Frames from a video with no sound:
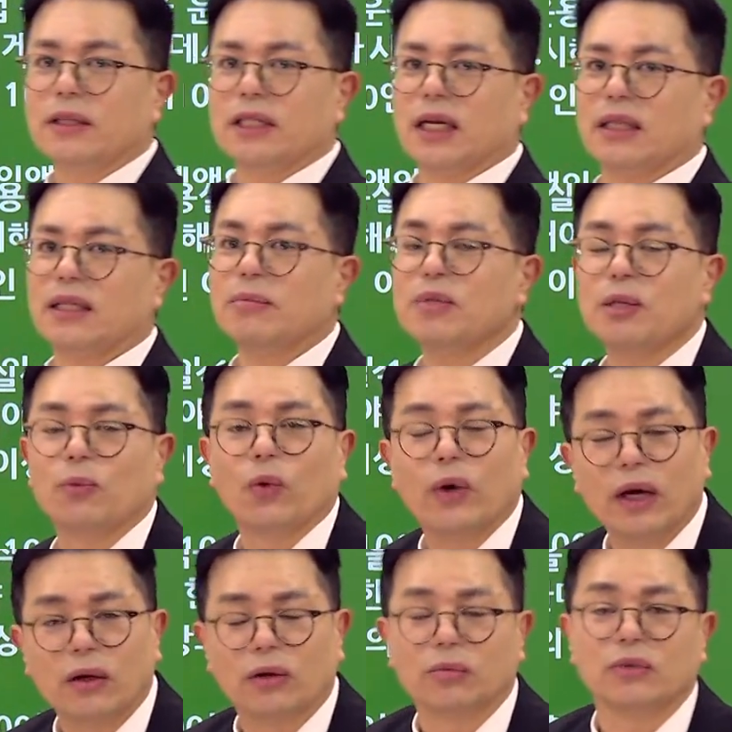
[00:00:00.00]
자, 삼십오
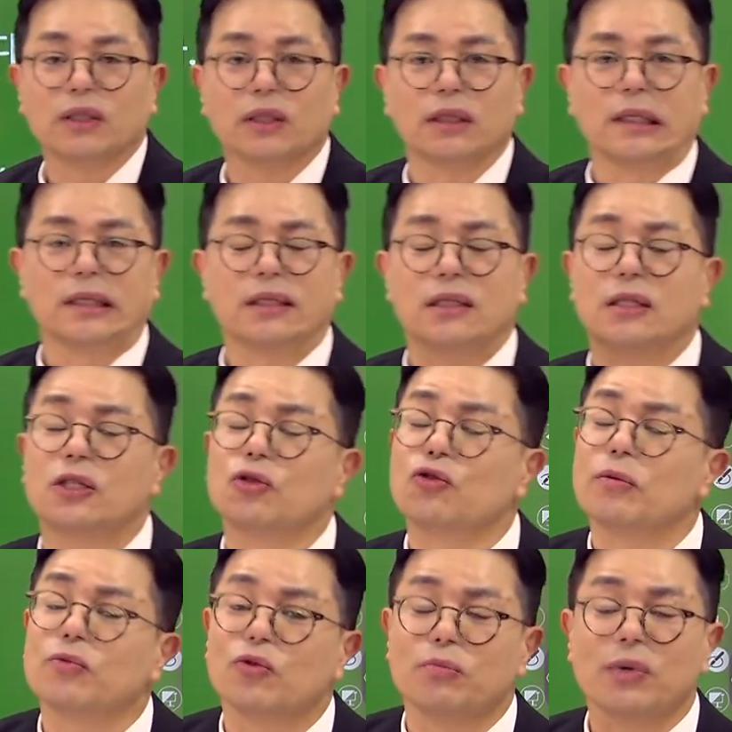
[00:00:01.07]
회 여러분들
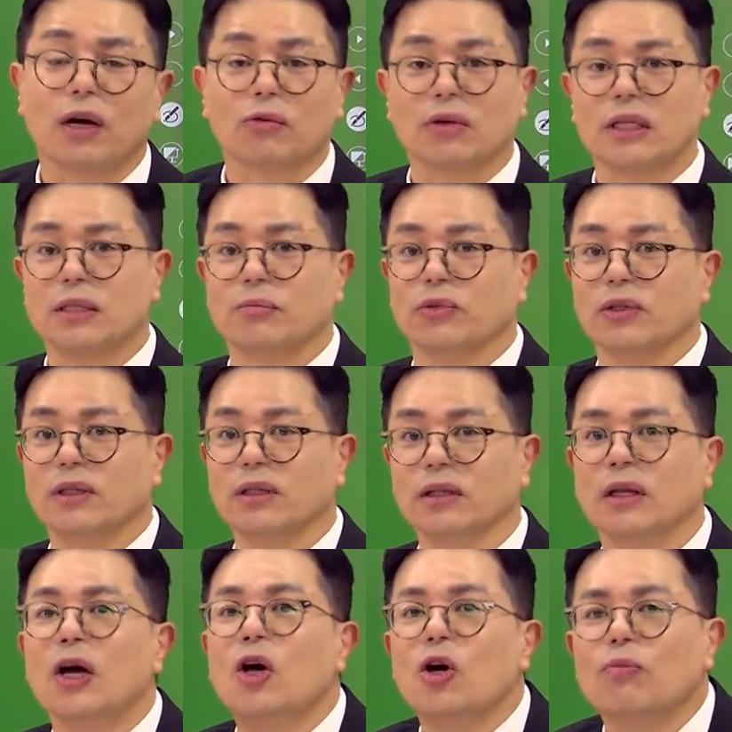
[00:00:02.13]
시험 준비하고 계신
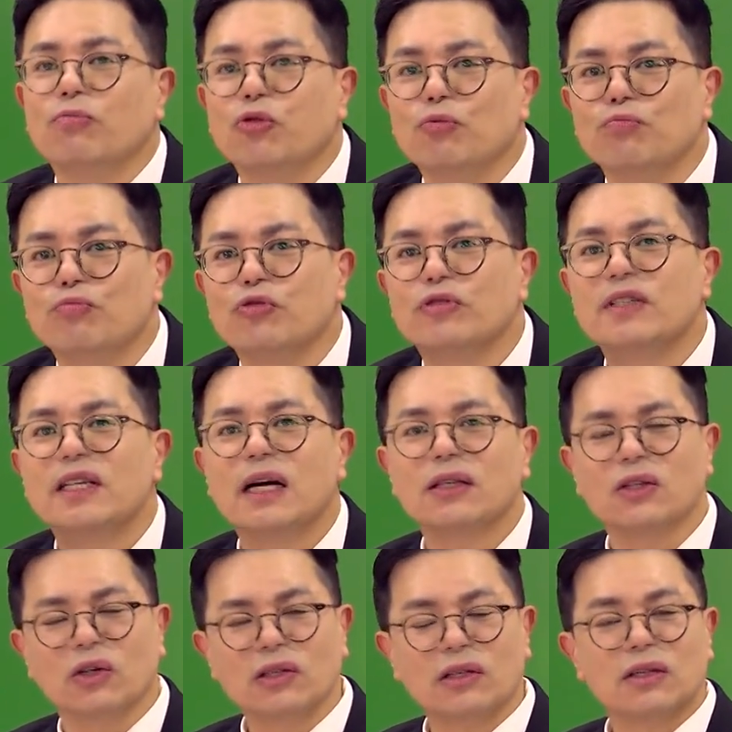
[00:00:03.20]
분들은 분분사
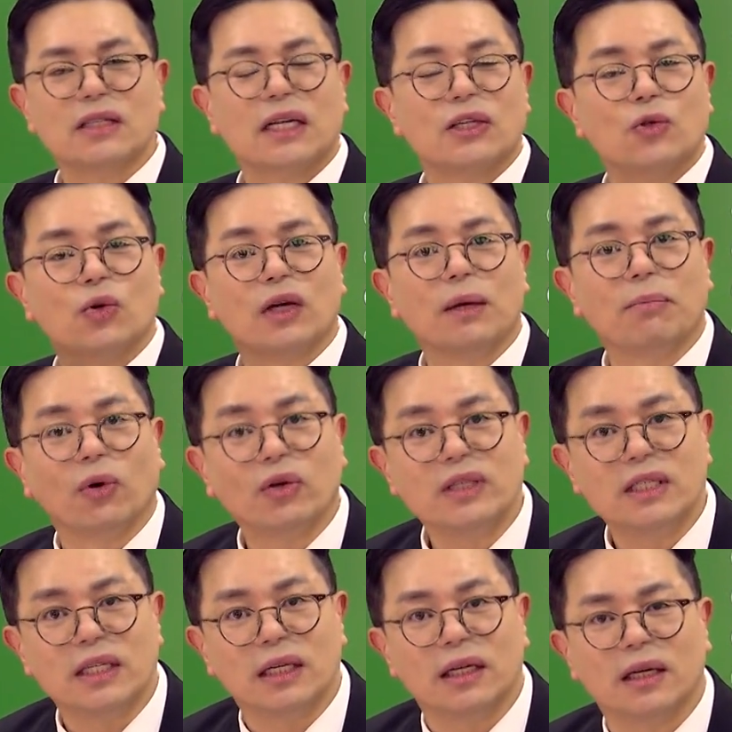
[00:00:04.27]
전전자총이
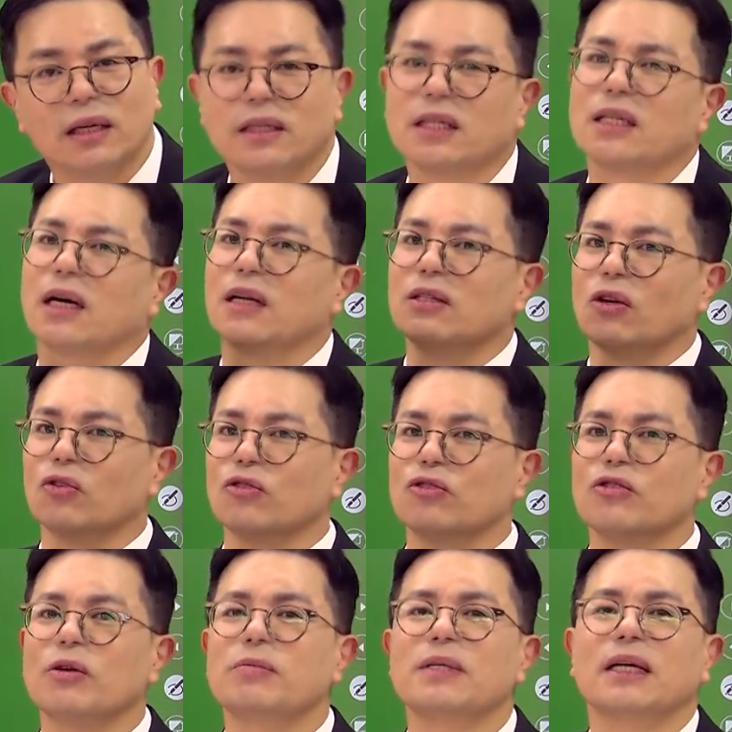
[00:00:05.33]
뭔지 이제 제가 정규
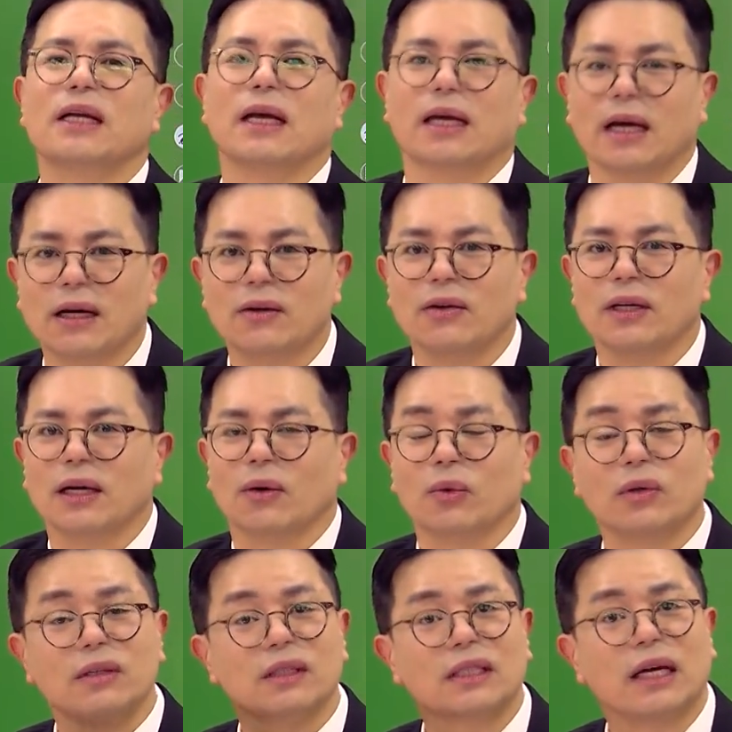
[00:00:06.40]
수업 시간에 얘기할 거니까
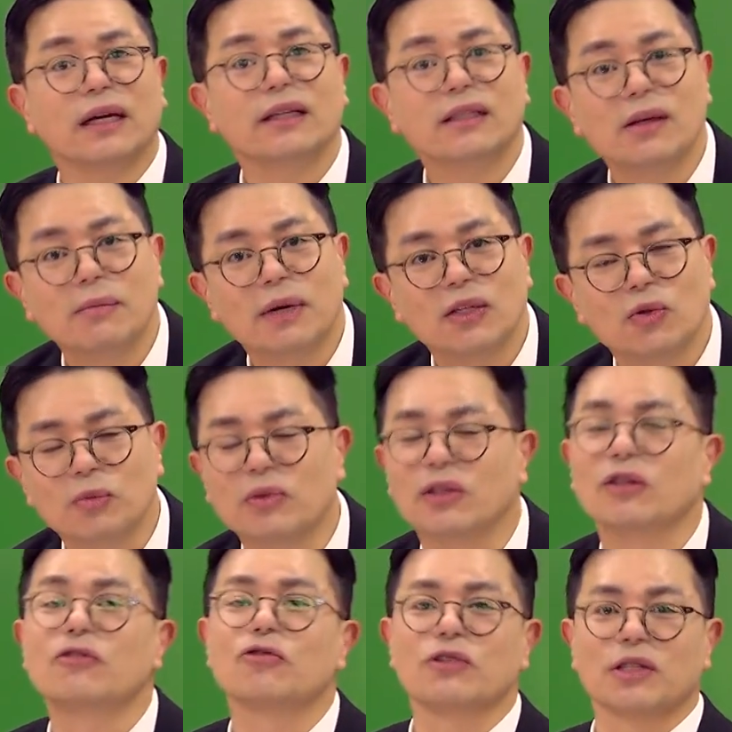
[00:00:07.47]
오늘은 그냥 해설만 좀
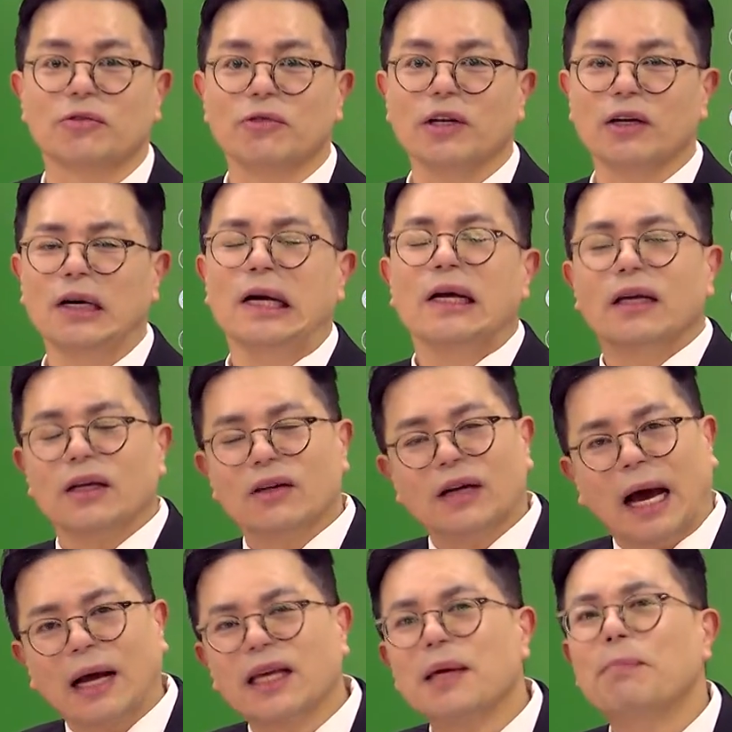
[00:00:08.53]
들어주시고요. 이런
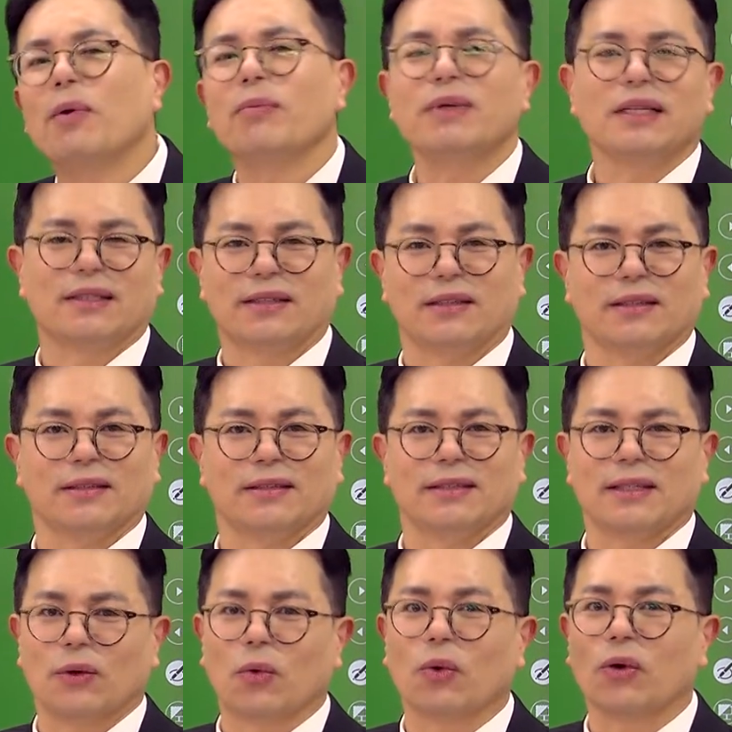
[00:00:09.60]
암기법이 있어요.
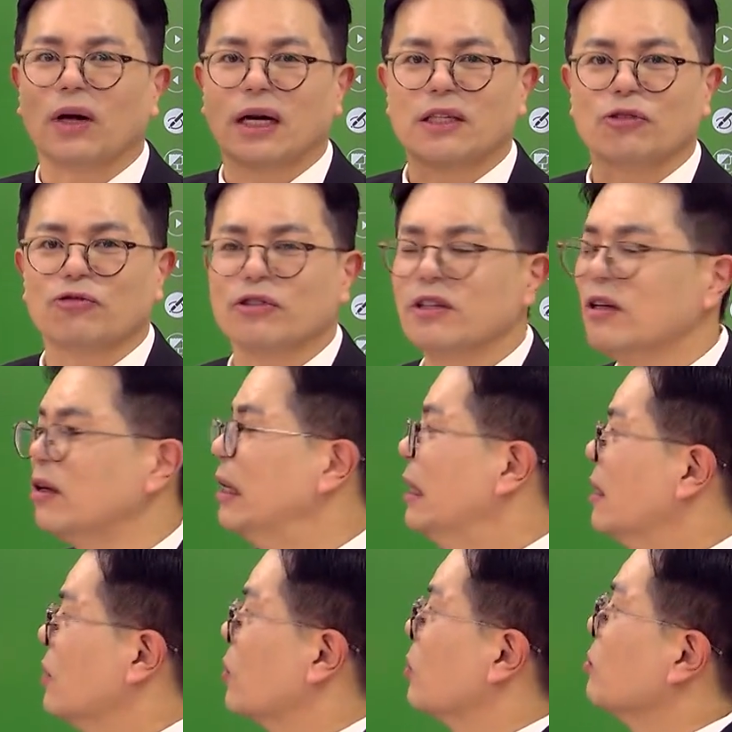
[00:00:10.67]
이제 그걸 가지고서
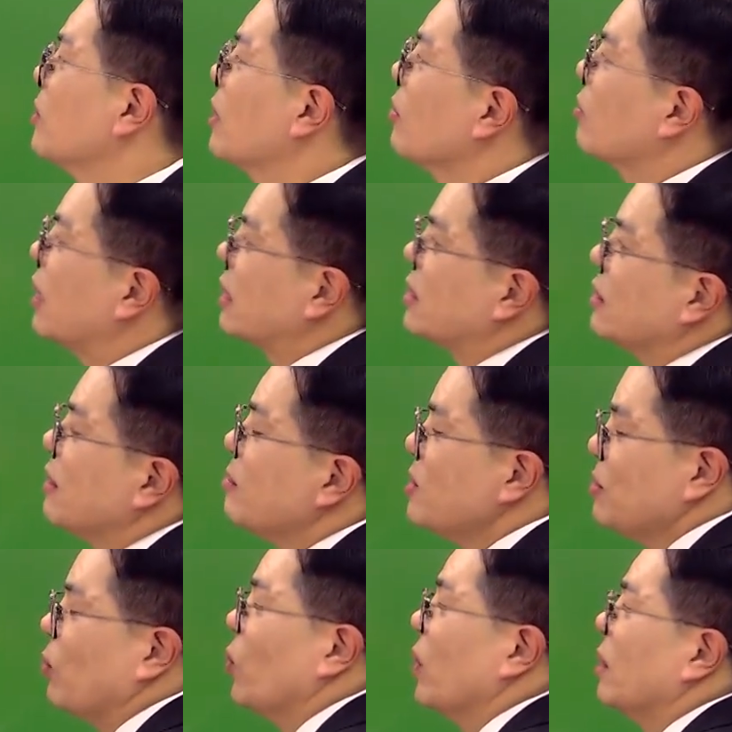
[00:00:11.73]
여러분들하고 같이
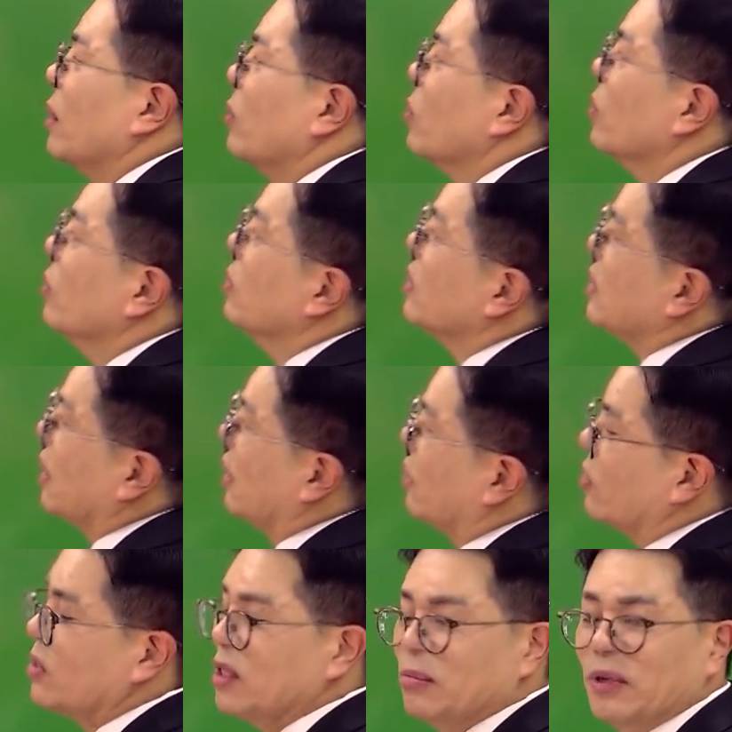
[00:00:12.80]
삼십오 회 때도 제가
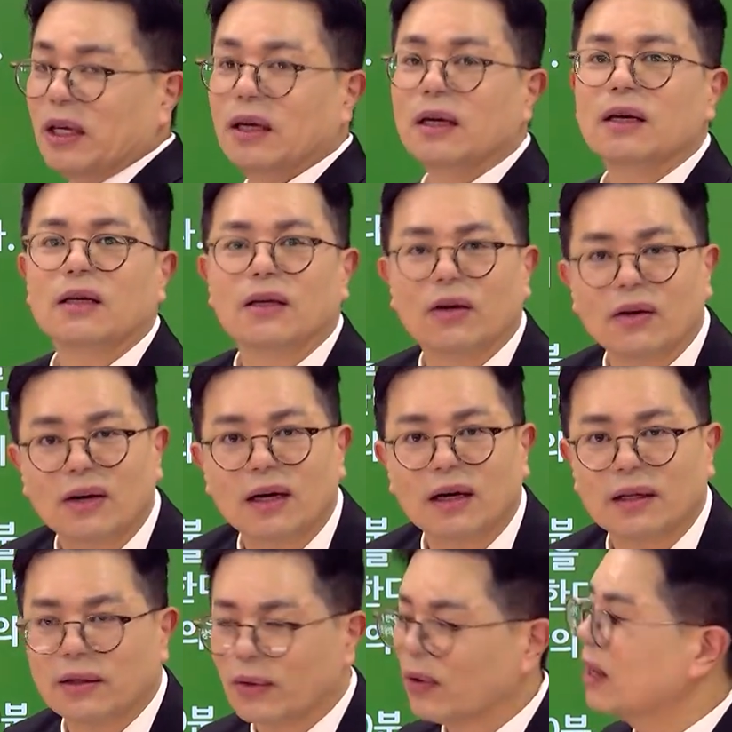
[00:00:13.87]
열심히
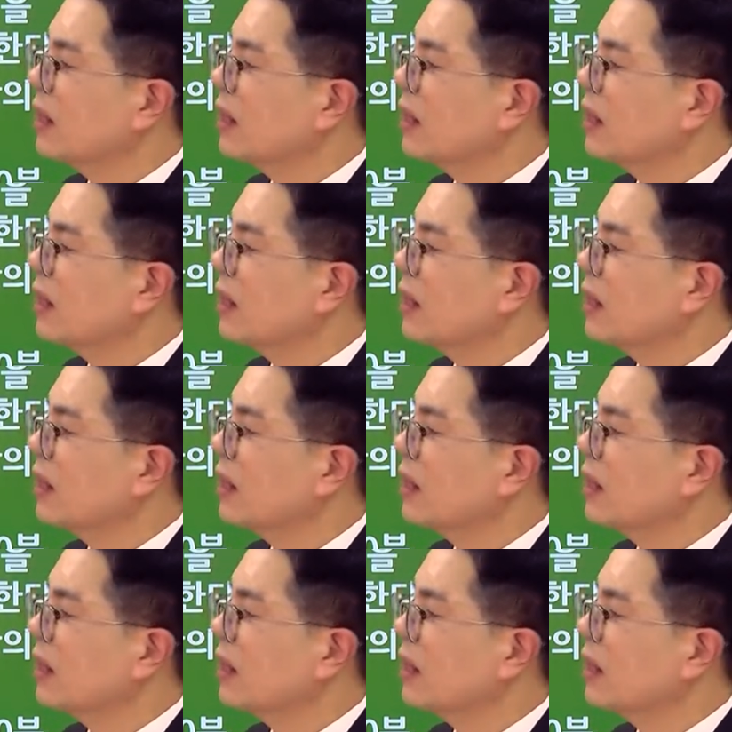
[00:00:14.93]
열강하도록